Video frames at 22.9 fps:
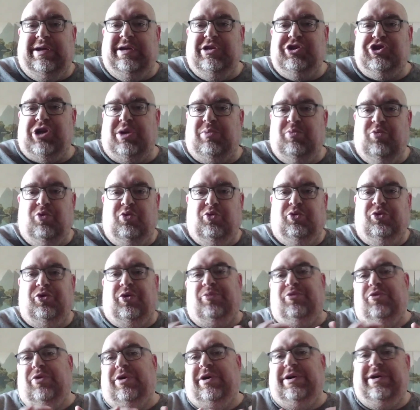à chaque mot qu'on
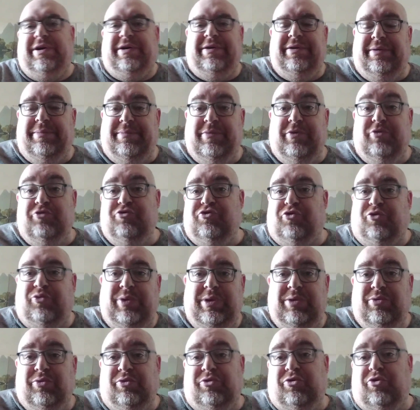emploie euh,
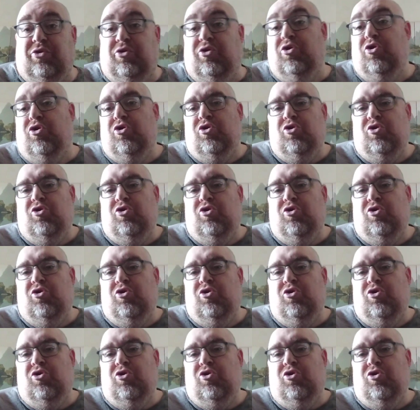aujourd'hui. Donc, euh,